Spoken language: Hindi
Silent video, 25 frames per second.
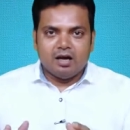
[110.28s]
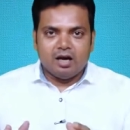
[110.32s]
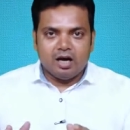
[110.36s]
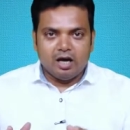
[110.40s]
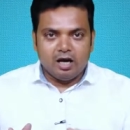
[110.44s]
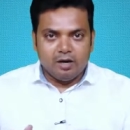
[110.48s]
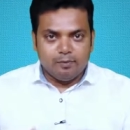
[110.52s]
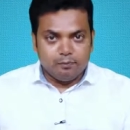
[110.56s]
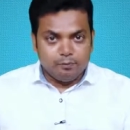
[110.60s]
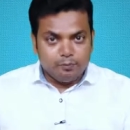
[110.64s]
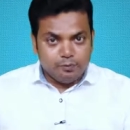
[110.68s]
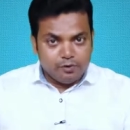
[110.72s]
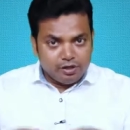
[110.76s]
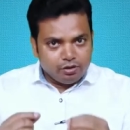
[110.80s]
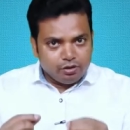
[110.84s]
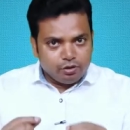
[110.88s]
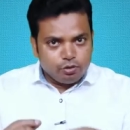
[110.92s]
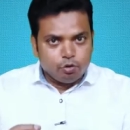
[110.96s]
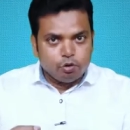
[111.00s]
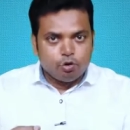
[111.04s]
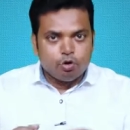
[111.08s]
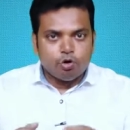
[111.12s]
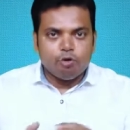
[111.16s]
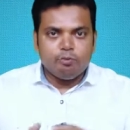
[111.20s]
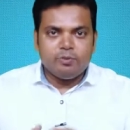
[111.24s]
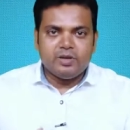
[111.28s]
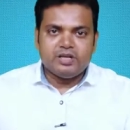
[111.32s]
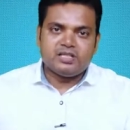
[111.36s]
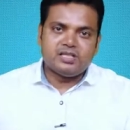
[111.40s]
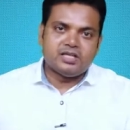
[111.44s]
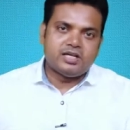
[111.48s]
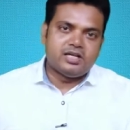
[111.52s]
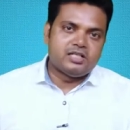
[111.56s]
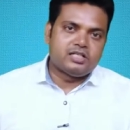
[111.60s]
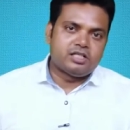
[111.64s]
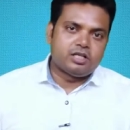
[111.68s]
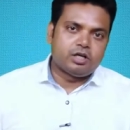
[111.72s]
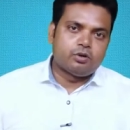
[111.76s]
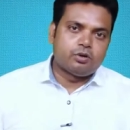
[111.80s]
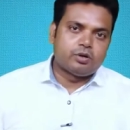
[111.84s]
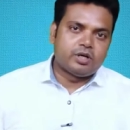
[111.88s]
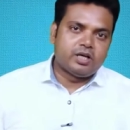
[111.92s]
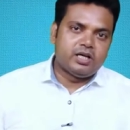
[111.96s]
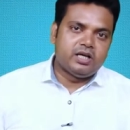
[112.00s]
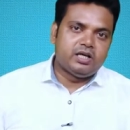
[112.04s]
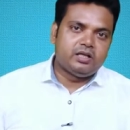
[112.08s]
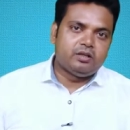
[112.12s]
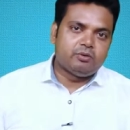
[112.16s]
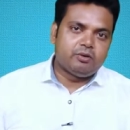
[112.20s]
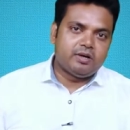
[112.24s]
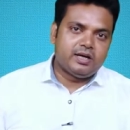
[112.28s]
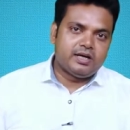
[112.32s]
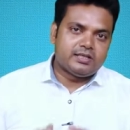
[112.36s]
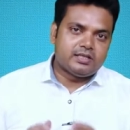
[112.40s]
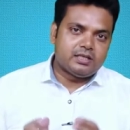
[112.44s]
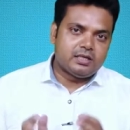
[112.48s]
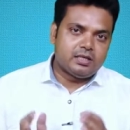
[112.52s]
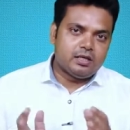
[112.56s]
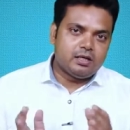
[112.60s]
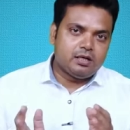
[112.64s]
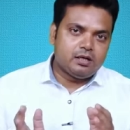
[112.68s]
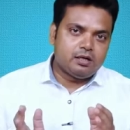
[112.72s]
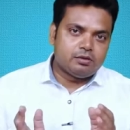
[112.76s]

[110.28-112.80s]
आप गूगल में सर्च करोगे तो ऐसा